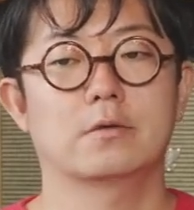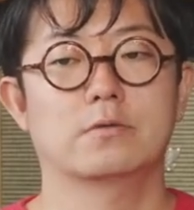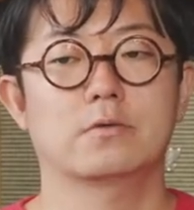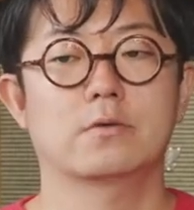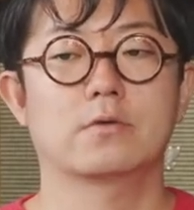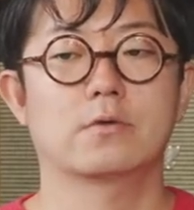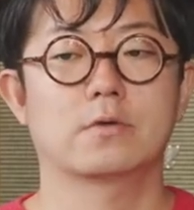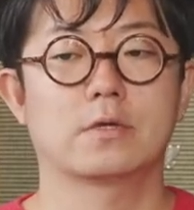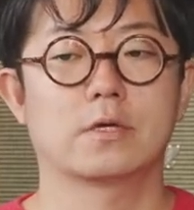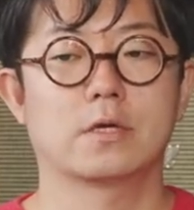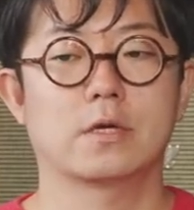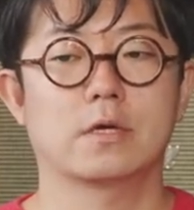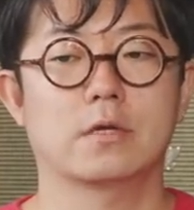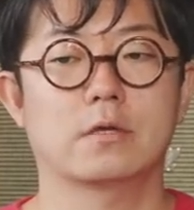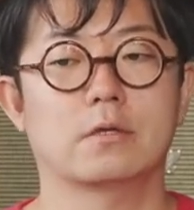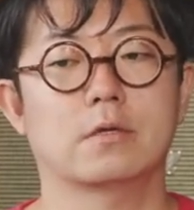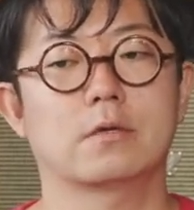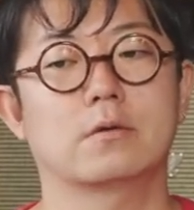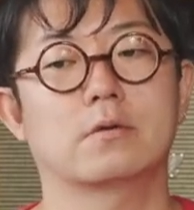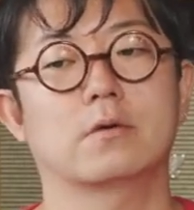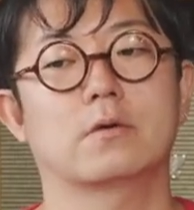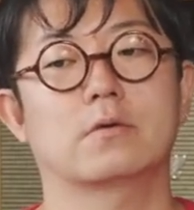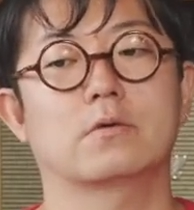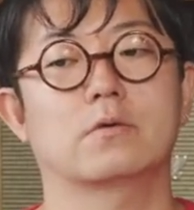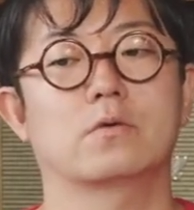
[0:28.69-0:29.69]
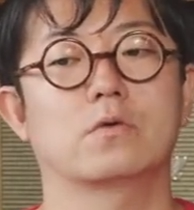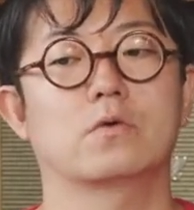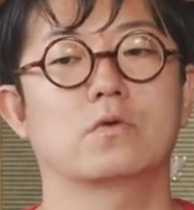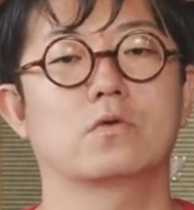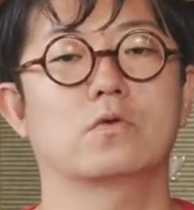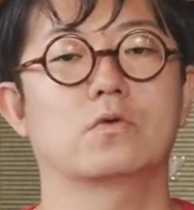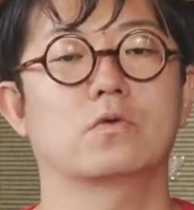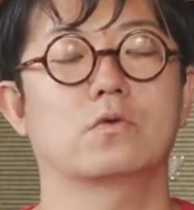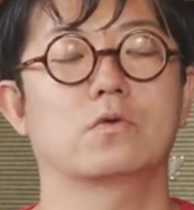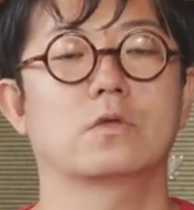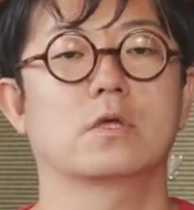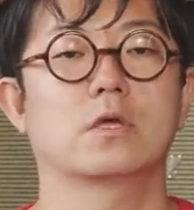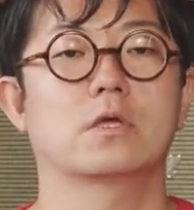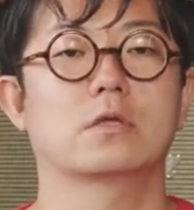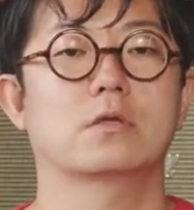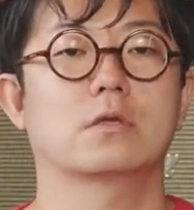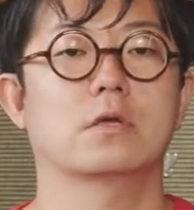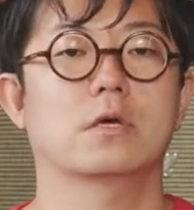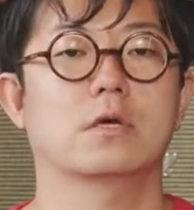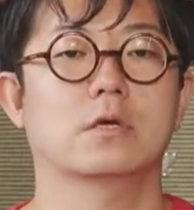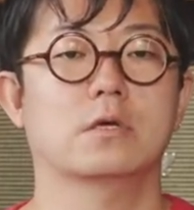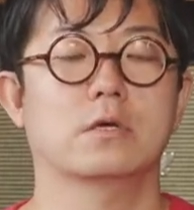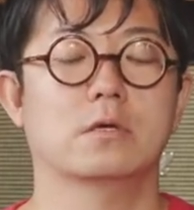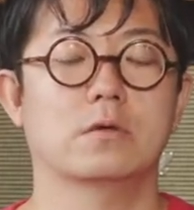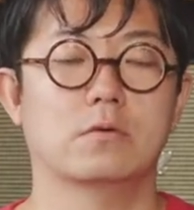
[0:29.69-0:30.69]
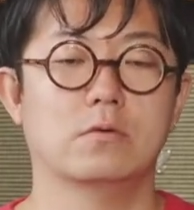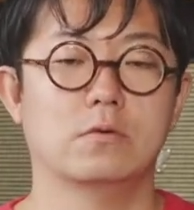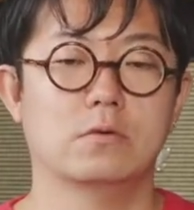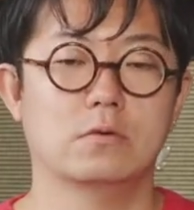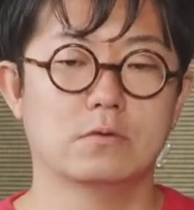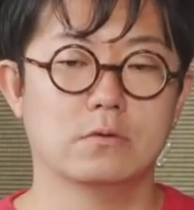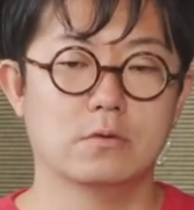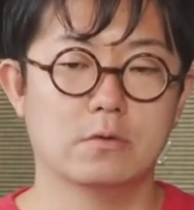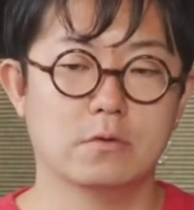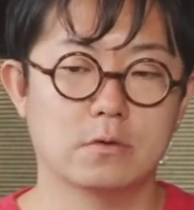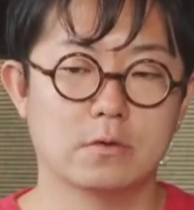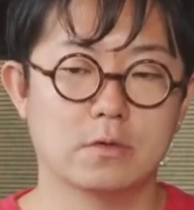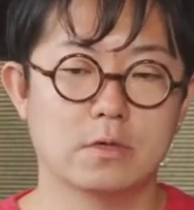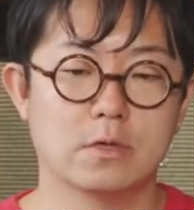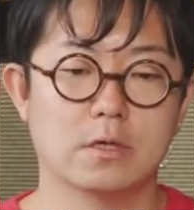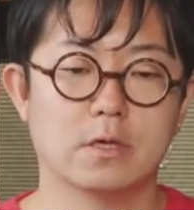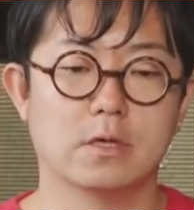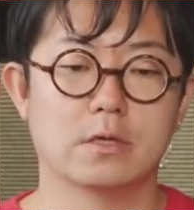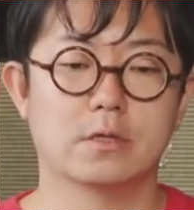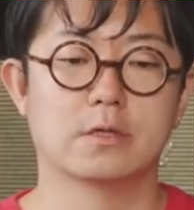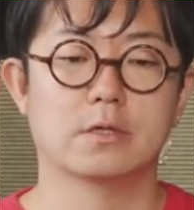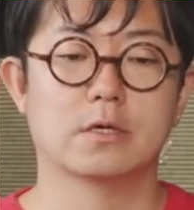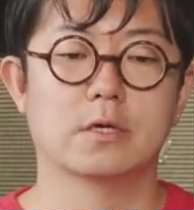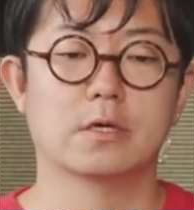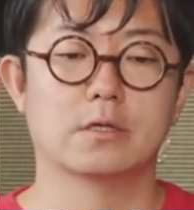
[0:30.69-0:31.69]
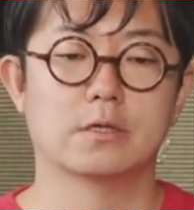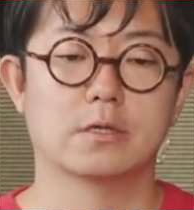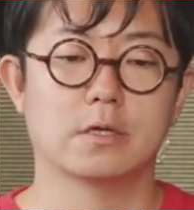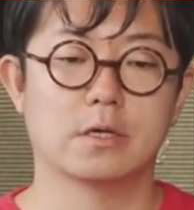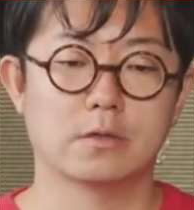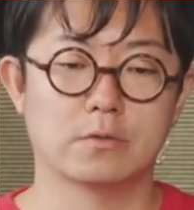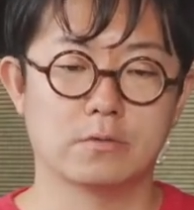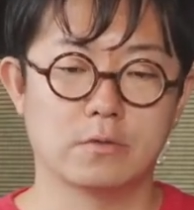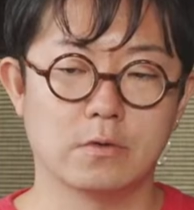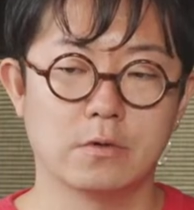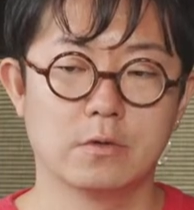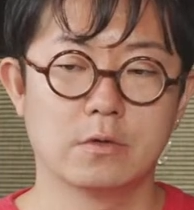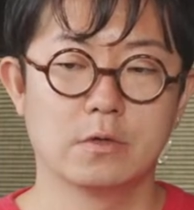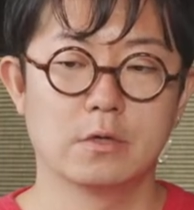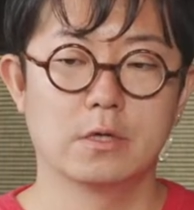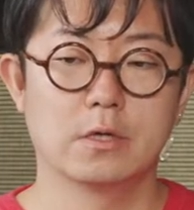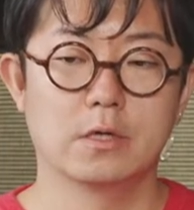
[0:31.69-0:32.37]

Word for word: 特に1990年代以降の東アジアの